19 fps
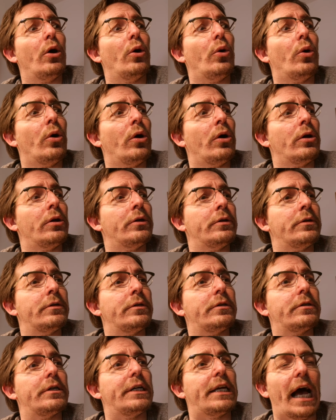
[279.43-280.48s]

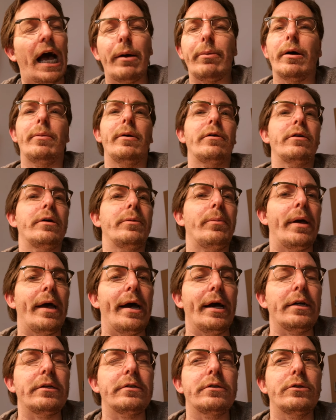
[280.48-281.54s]
Und ich habe aber
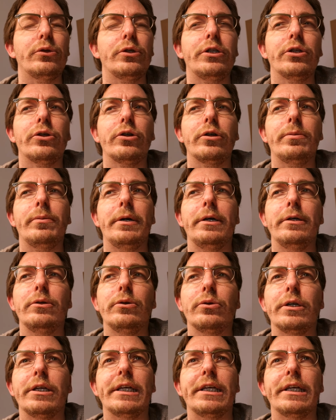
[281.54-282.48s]
gemerkt durch die Rückmeldung,